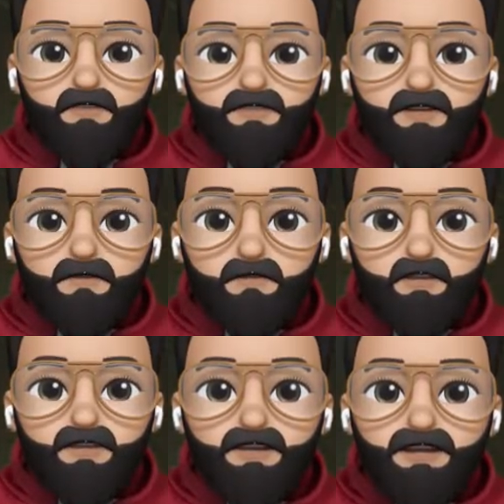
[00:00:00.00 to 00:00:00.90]
ఓకేమో
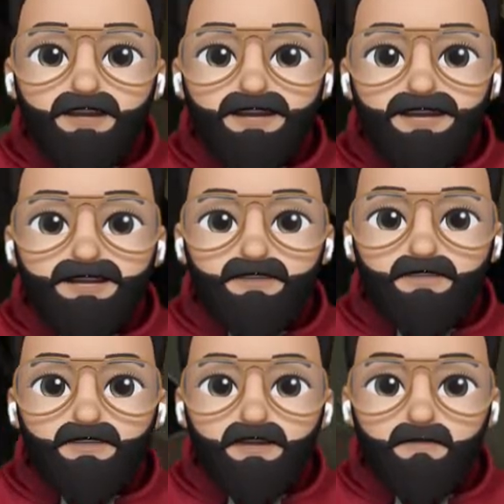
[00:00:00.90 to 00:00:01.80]
నైన్టీకి
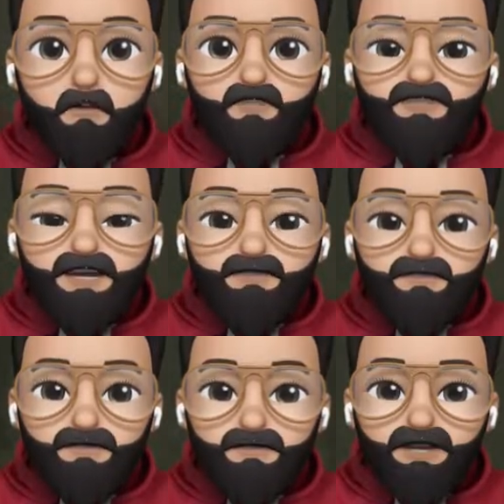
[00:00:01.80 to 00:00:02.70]
వచ్చేసా బౌన్స్
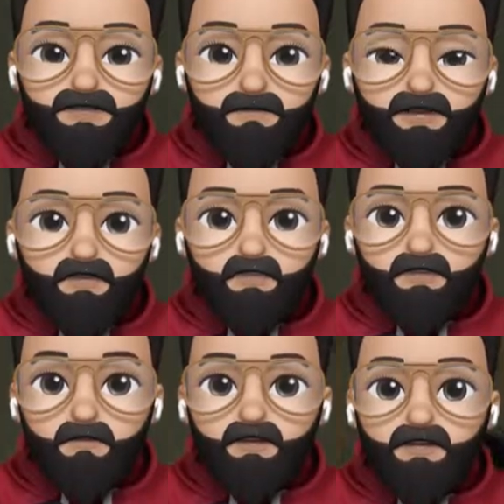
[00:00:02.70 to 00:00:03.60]
ఎఫ్ఎం అయితే ప్లే
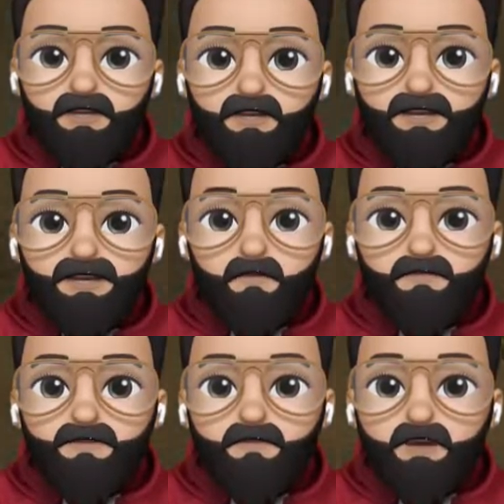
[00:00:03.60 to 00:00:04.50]
అవుతుంది మనకి ఇక్కడ
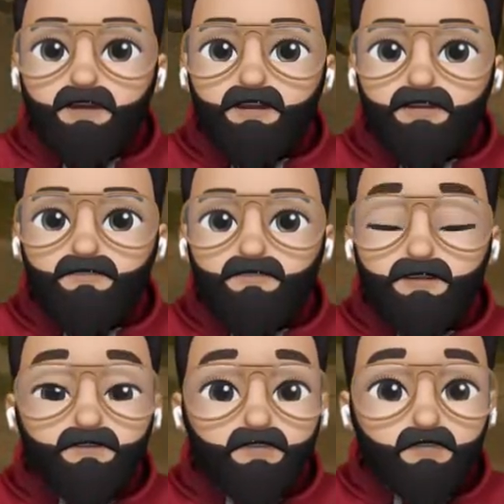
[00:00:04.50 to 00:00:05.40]
మన ఇంటికి అయితే
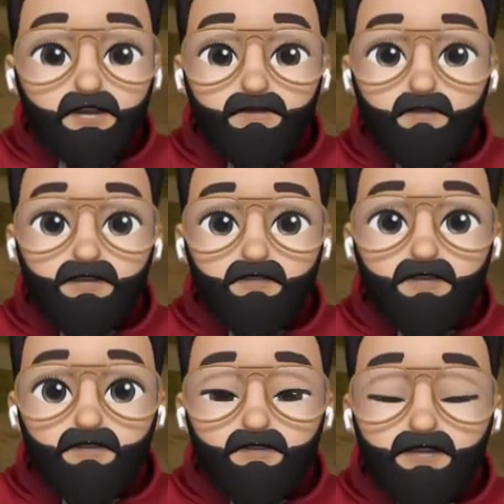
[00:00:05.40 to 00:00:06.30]
వచ్చేసా ఫస్ట్ గేమ్ సేవ్
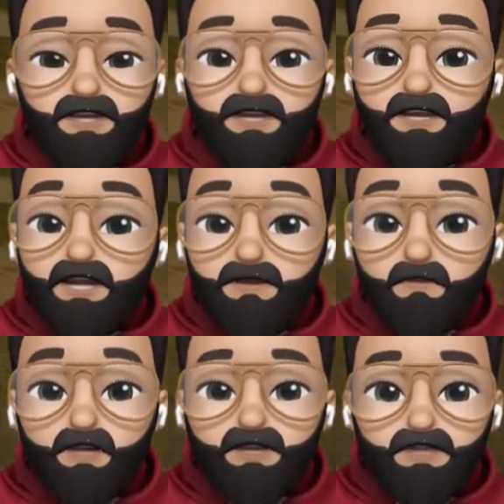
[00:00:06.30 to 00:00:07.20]
చేసుకోవాలి
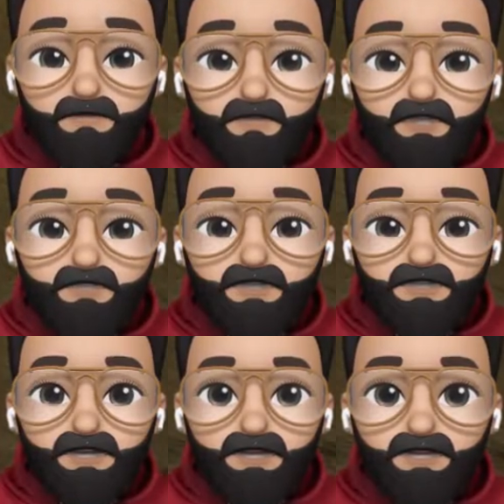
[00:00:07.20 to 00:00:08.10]
అప్పుడే నేను గేమ్ సేవ్
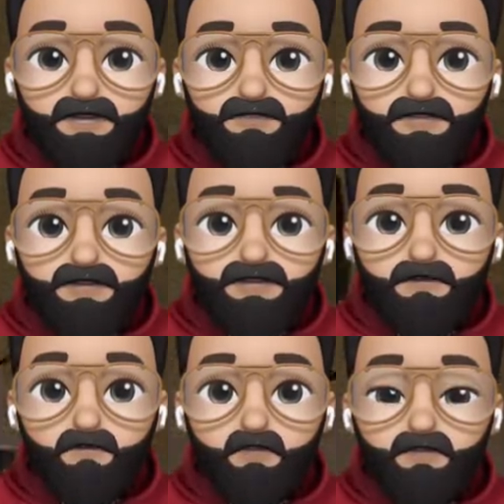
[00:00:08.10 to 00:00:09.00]
చేసినట్టయితే ఆ సేవింగ్
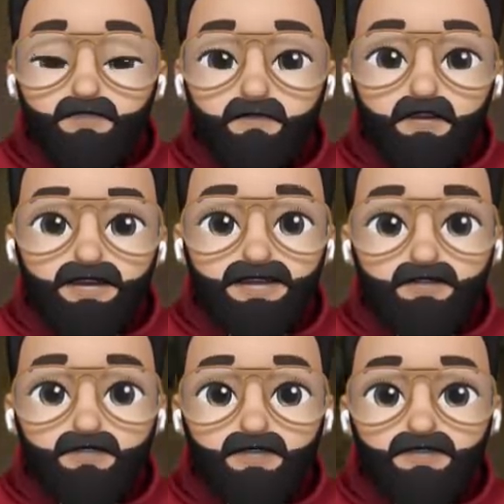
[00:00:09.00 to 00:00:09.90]
ఎపిసోడ్ నుంచి మళ్ళీ
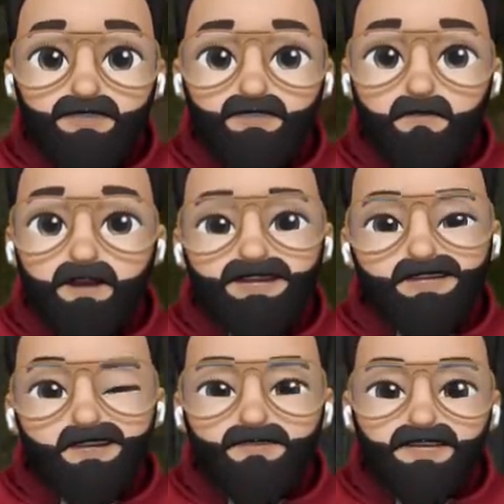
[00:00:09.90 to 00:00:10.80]
కంటిన్యూ చేసినట్టు బట్ సేవ్